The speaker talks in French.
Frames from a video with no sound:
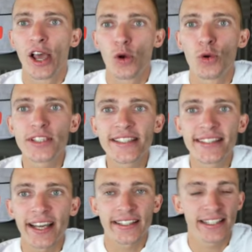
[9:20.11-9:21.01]
Le
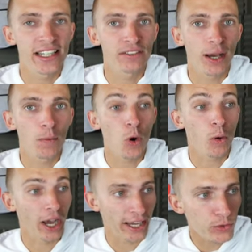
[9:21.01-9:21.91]
design, il est vraiment
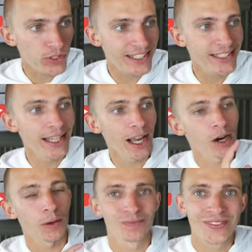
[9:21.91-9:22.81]
réussi.
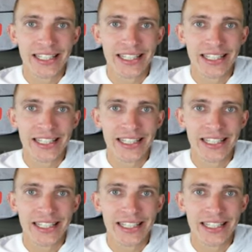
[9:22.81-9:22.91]
Alors...